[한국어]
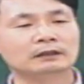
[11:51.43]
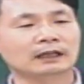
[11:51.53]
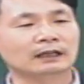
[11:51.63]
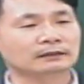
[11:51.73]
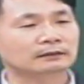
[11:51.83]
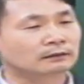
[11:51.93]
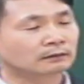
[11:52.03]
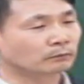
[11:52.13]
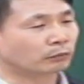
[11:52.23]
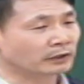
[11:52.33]
따라서
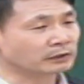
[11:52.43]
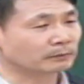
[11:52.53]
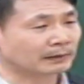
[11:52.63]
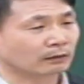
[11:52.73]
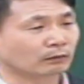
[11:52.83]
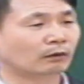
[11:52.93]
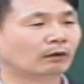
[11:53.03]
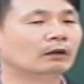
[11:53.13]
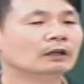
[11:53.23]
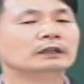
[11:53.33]
보내심을
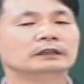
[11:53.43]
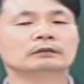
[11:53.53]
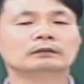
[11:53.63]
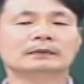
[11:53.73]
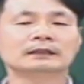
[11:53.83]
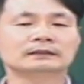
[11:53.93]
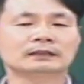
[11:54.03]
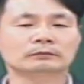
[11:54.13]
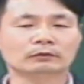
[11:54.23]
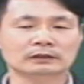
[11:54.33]
받았고 여러분을 만나는
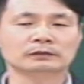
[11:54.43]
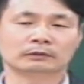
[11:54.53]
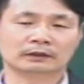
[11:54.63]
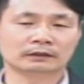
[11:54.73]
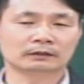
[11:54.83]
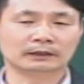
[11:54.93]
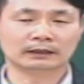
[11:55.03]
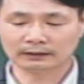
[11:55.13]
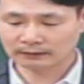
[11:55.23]
사람 똑같이 보내는 겁니다.